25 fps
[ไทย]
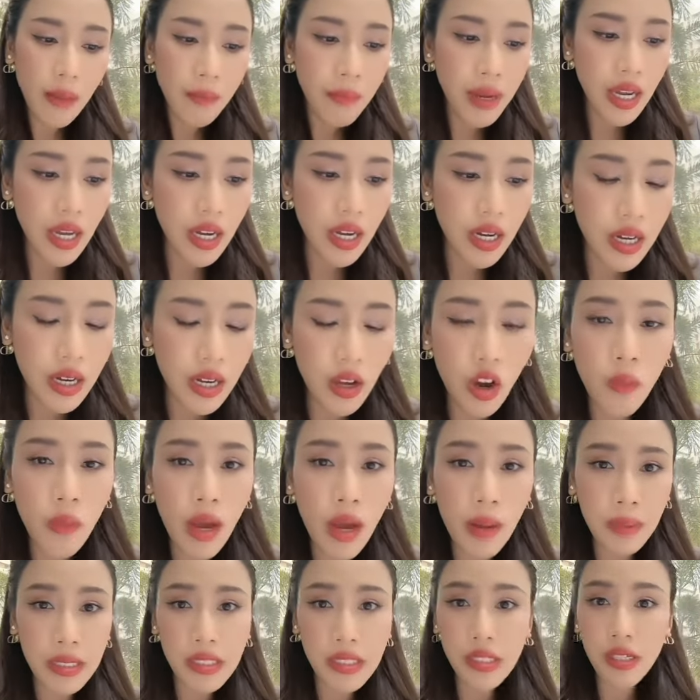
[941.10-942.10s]
ถ้าไม่เอ่ยอ
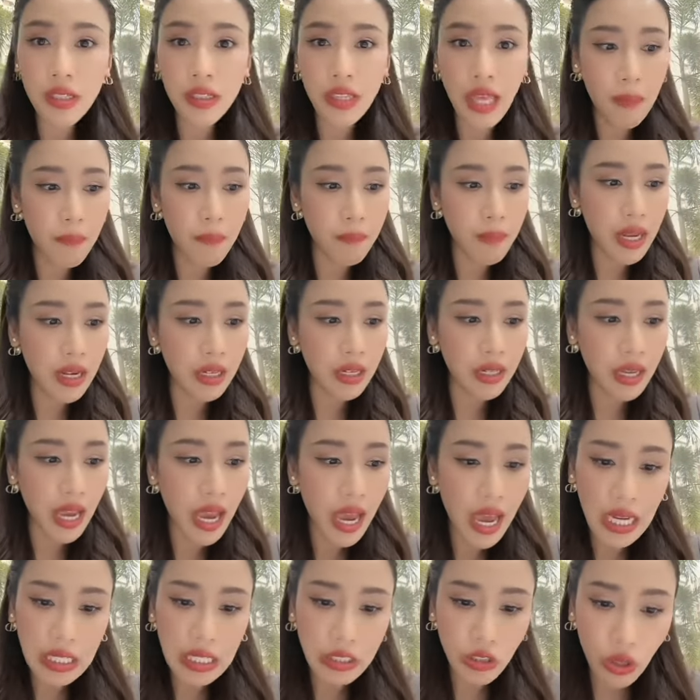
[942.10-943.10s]
อกมาเป็นชื่อเต็มเป็น
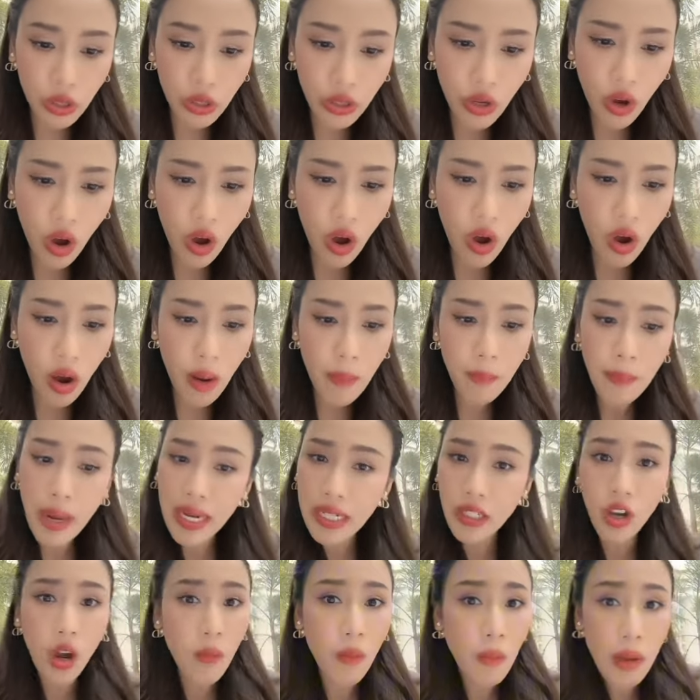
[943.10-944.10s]
แค่อักษรย่อ
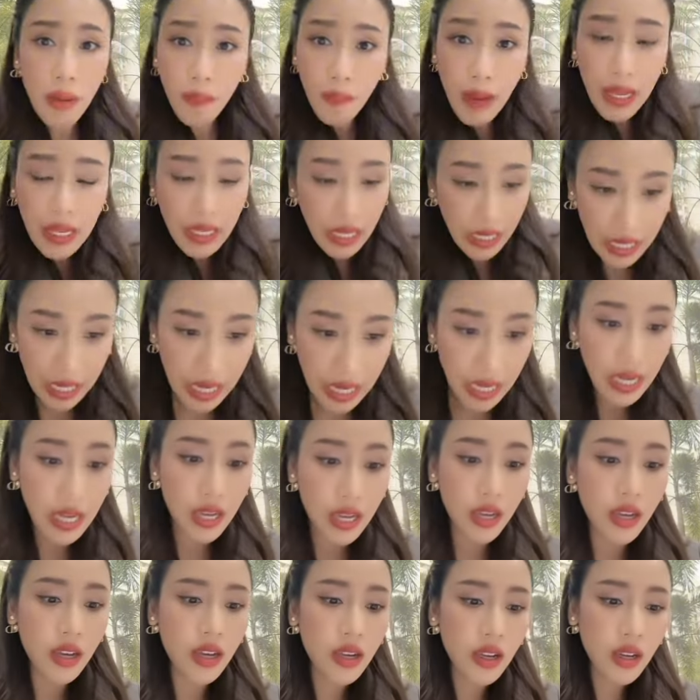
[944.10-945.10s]
มันก็ไม่เป็นคดี
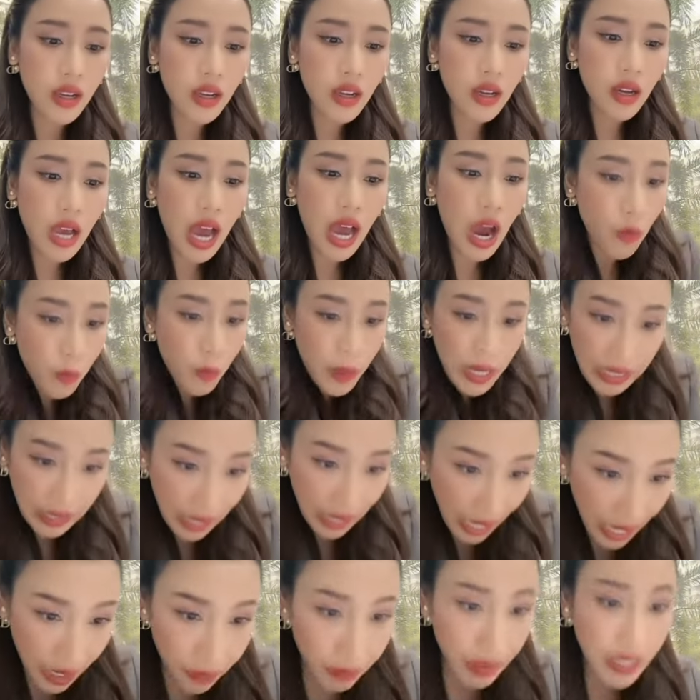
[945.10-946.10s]
เอาผิ
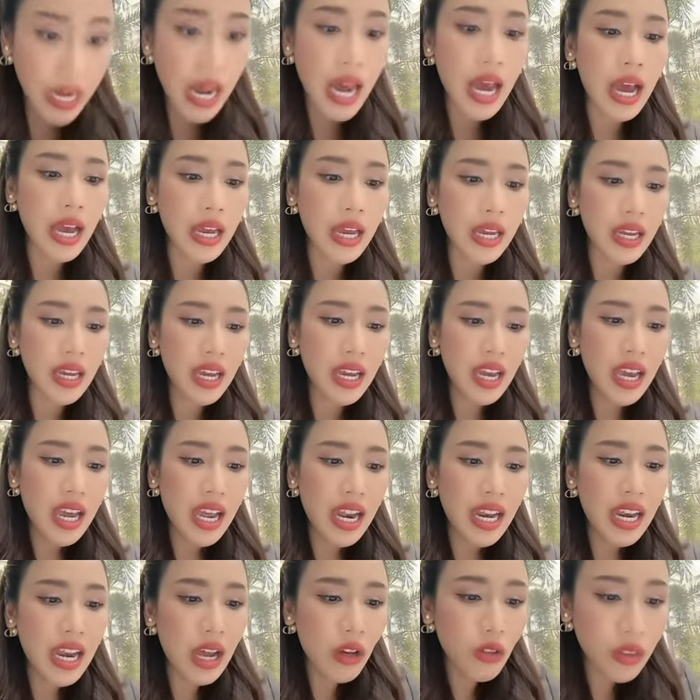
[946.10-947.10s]
ดใครไม่ได้
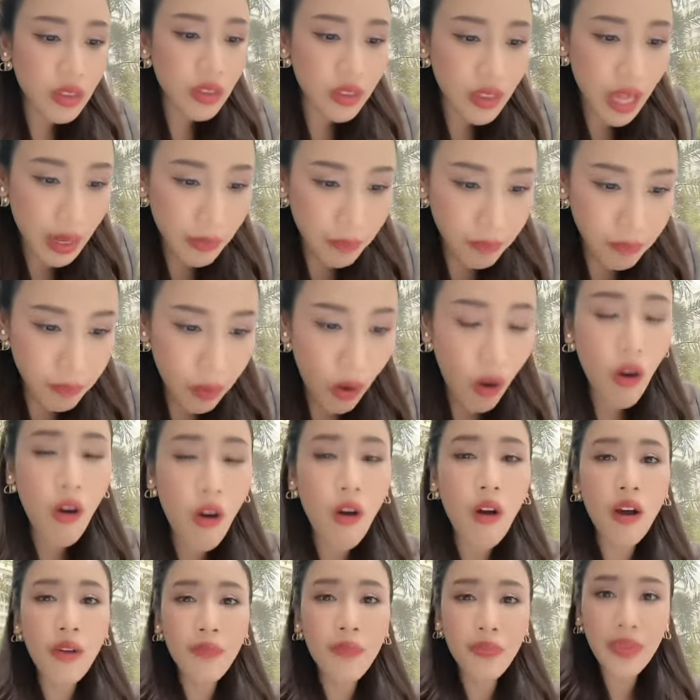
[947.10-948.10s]
แล้วตัด
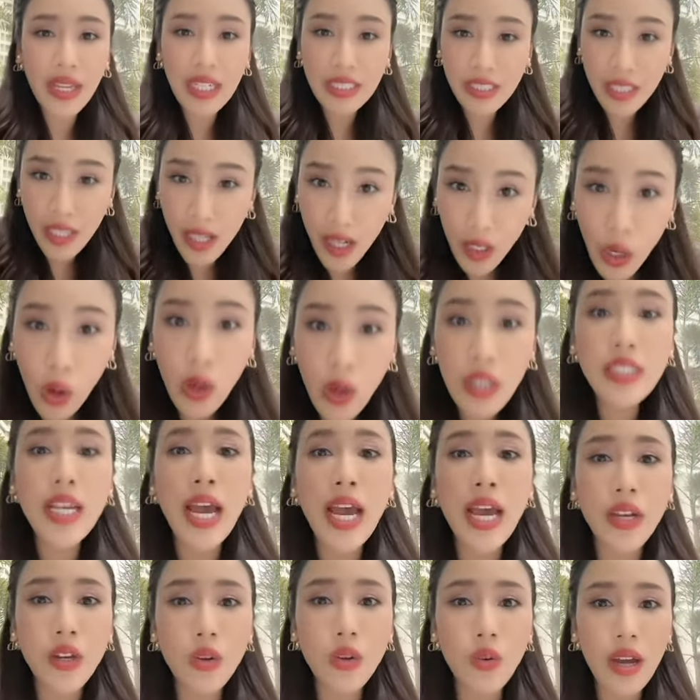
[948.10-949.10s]
พ้อในเชิงน้อย
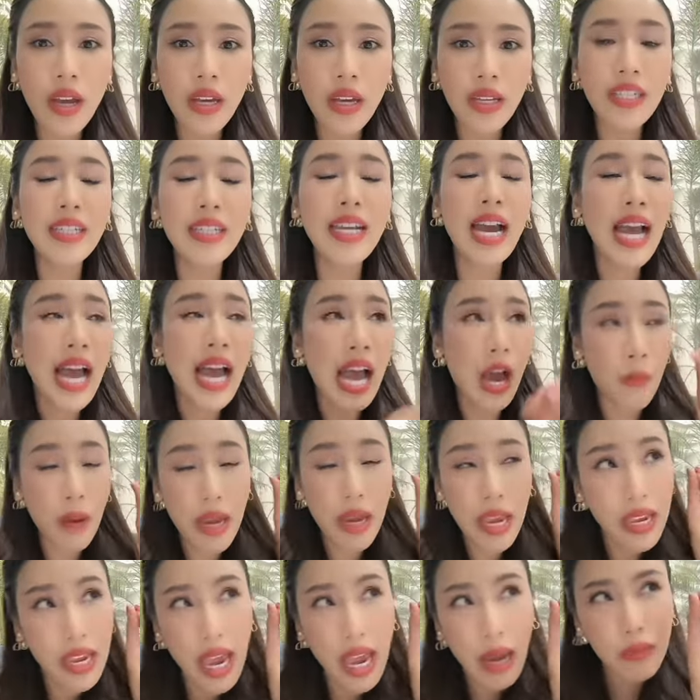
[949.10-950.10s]
ใจด้วย คือนักข่า
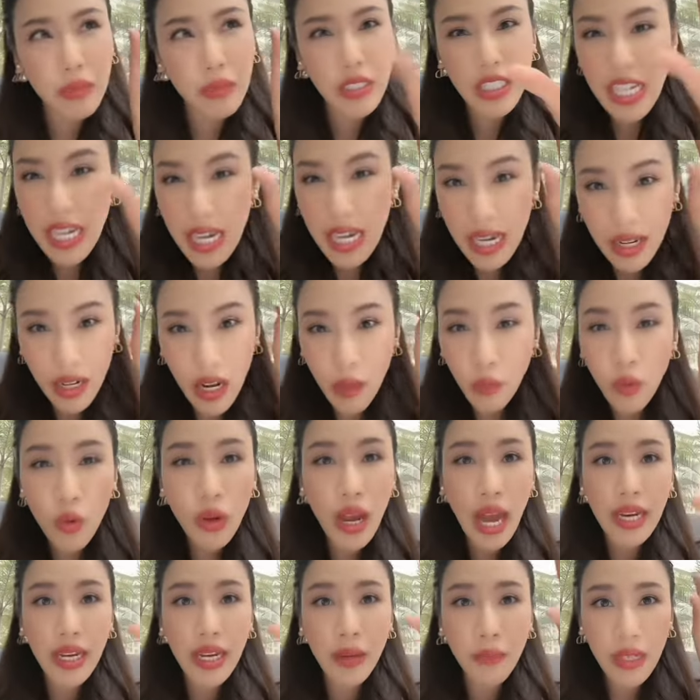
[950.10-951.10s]
วพยายามจี้เรื่อง
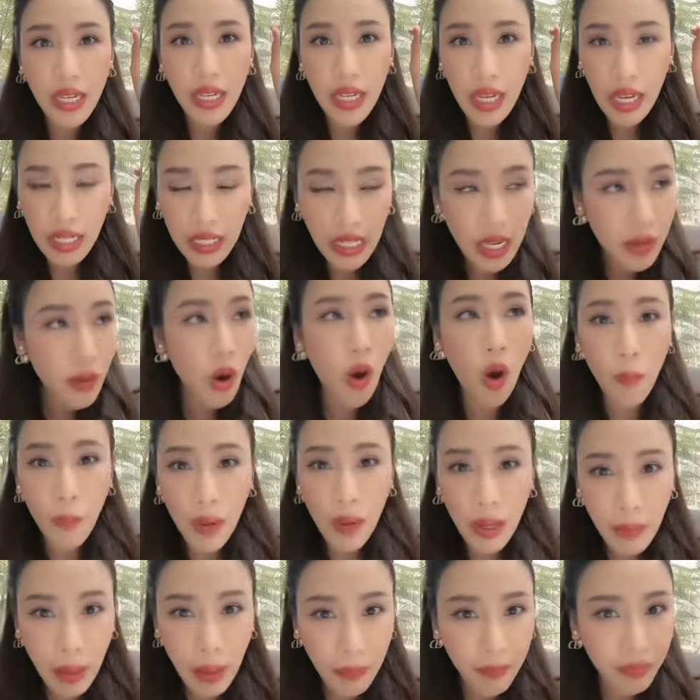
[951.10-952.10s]
ผู้การนำเกียรติที่ออ
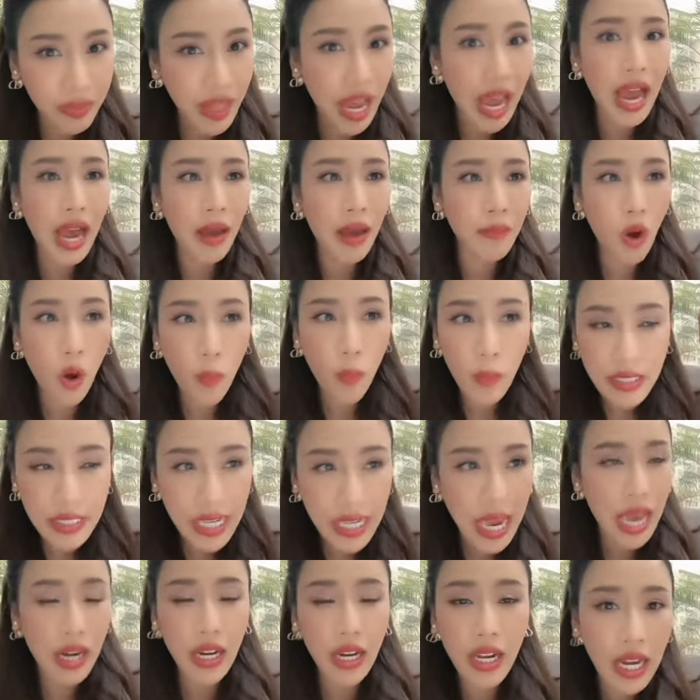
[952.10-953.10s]
กมาแบบถามออก
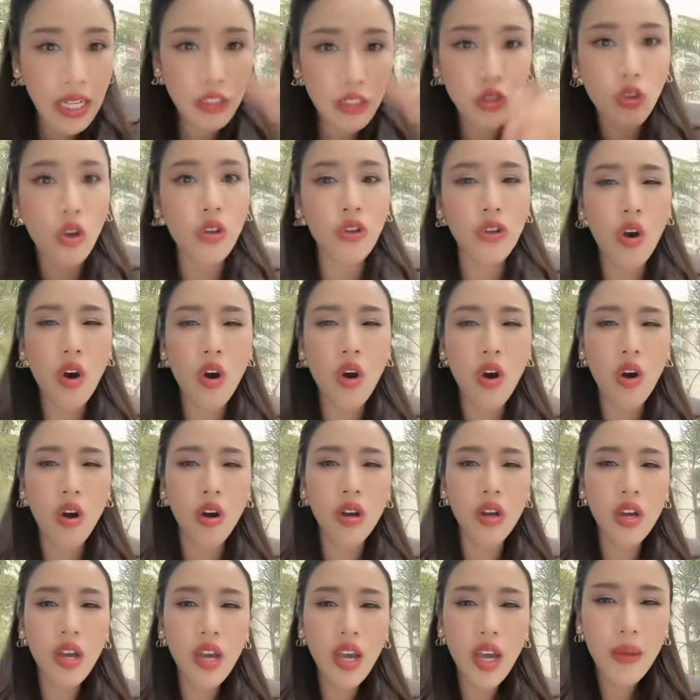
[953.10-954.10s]
มาแฉเรื่องอักษรย่อ
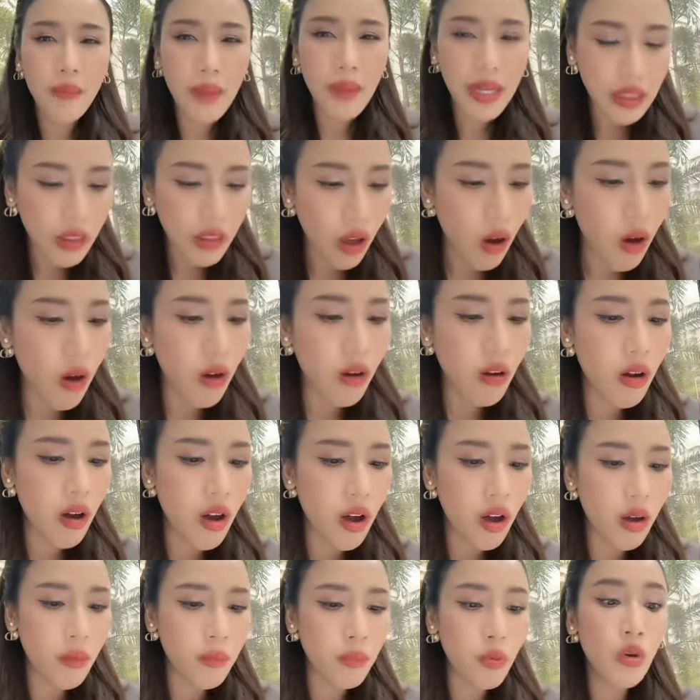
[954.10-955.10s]
บิ๊กต่อ
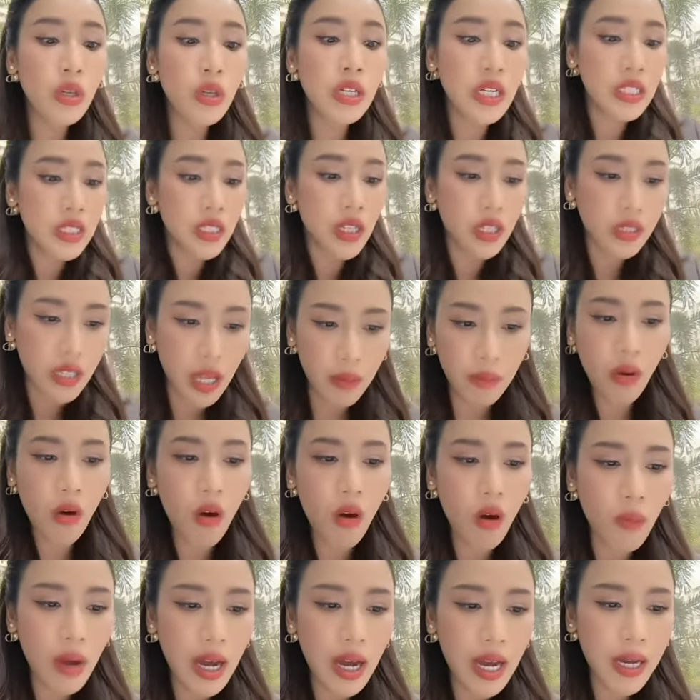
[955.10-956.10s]
ก็พูดในเชิงตัด
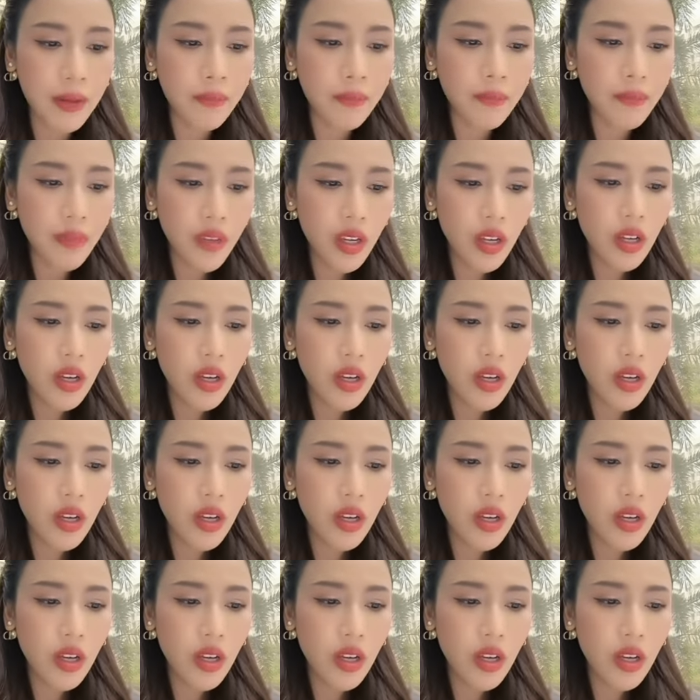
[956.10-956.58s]
พ้อว่า